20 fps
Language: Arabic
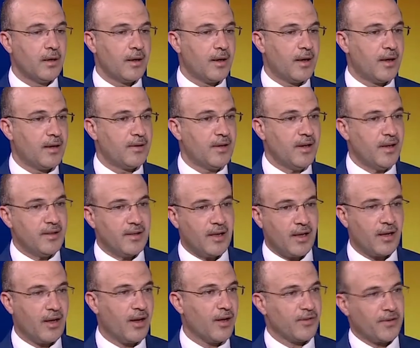آه،
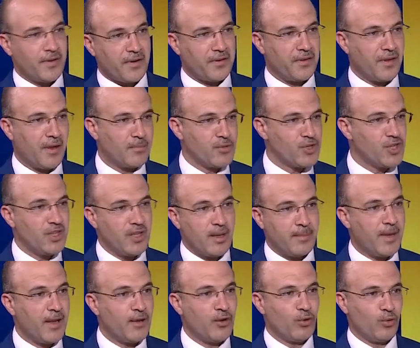نحن خاطرنا مشينا
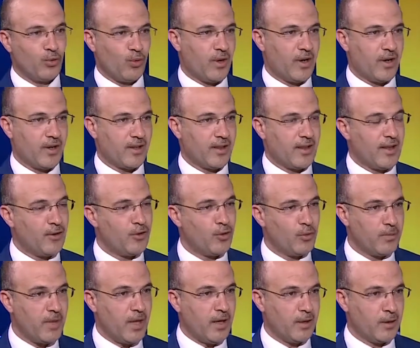بين النقاط
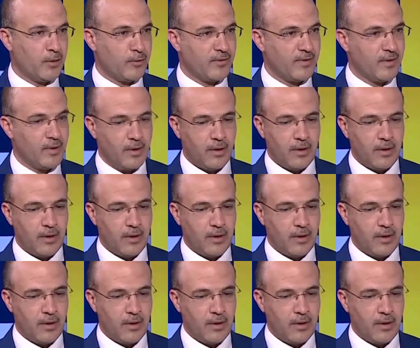لانه بنعرف